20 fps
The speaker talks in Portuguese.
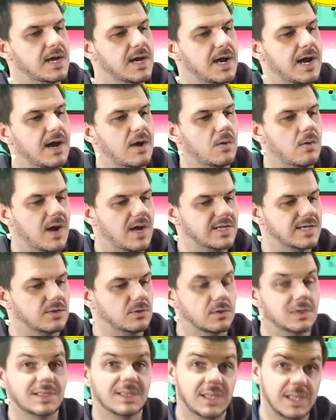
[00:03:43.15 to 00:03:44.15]
a um
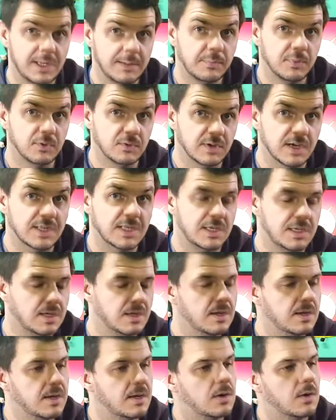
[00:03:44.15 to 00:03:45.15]
radiador triplo
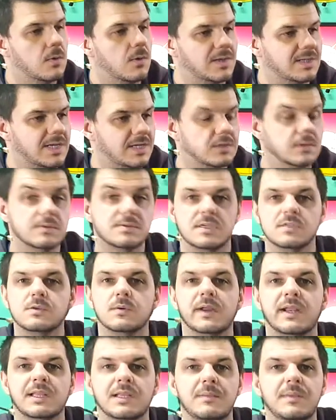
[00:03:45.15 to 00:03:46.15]
aqui, ou até
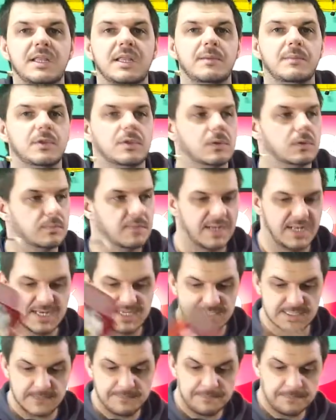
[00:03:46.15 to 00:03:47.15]
240mm,
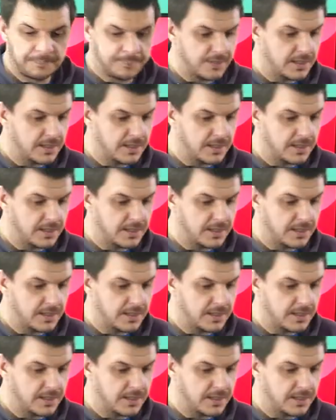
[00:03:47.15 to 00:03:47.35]
beleza?